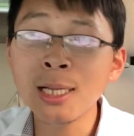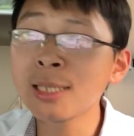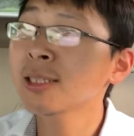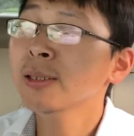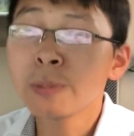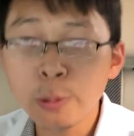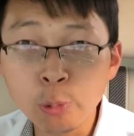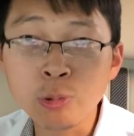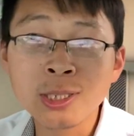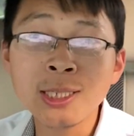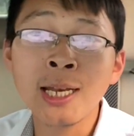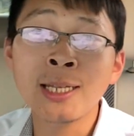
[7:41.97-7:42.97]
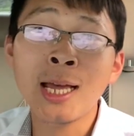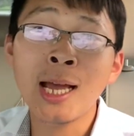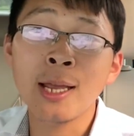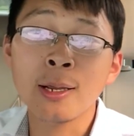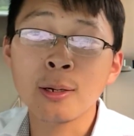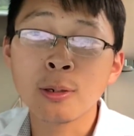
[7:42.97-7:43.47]
那是他妈五十年
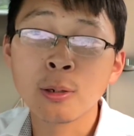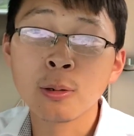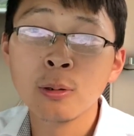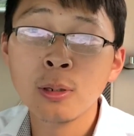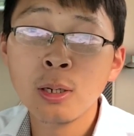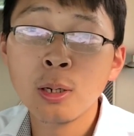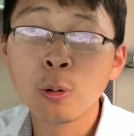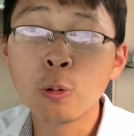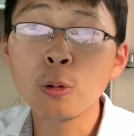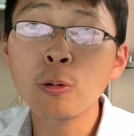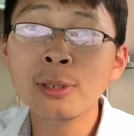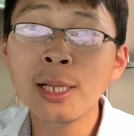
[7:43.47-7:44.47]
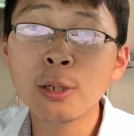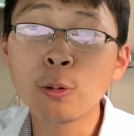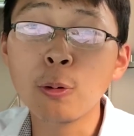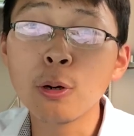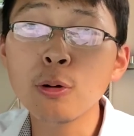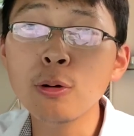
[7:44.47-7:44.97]
代，国共那
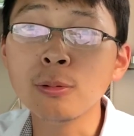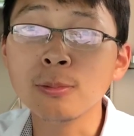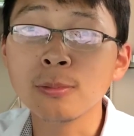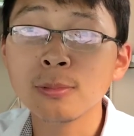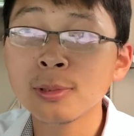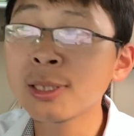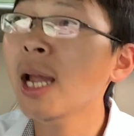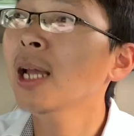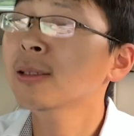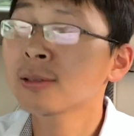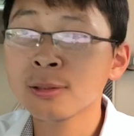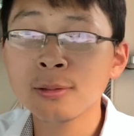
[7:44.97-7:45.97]
国共在